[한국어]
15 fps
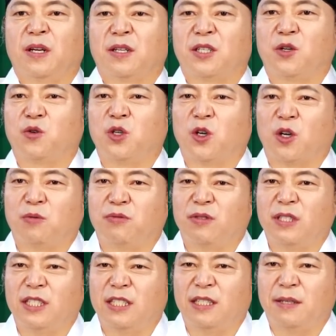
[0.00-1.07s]
그리고
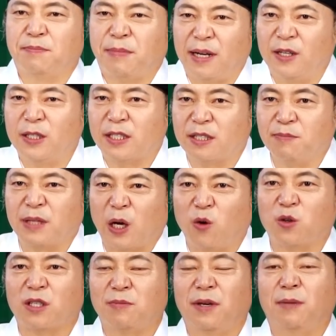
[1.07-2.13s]
여러분이 말씀
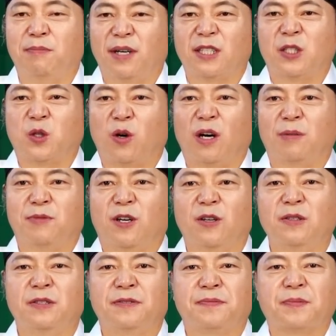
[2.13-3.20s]
나온 김에 한마디 더
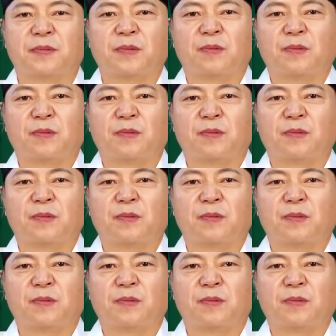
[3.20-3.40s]
하면